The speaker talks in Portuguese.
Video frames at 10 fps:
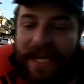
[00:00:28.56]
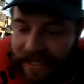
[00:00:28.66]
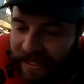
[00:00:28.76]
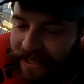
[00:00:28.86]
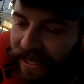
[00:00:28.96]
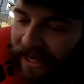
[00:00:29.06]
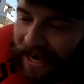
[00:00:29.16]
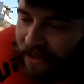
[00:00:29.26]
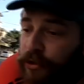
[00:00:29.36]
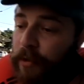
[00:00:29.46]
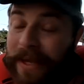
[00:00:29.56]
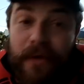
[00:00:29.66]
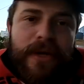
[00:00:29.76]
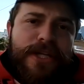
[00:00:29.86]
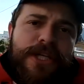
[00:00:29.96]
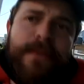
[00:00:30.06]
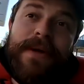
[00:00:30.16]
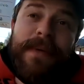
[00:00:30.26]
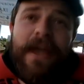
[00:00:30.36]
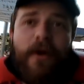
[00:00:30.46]
aqui, tá ligado? Dormi em Curitiba,
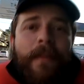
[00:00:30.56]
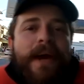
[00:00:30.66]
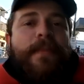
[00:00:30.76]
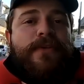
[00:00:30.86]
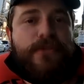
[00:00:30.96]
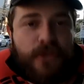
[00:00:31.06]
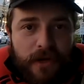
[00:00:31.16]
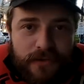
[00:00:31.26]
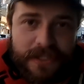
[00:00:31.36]
quem acompanha meus stories no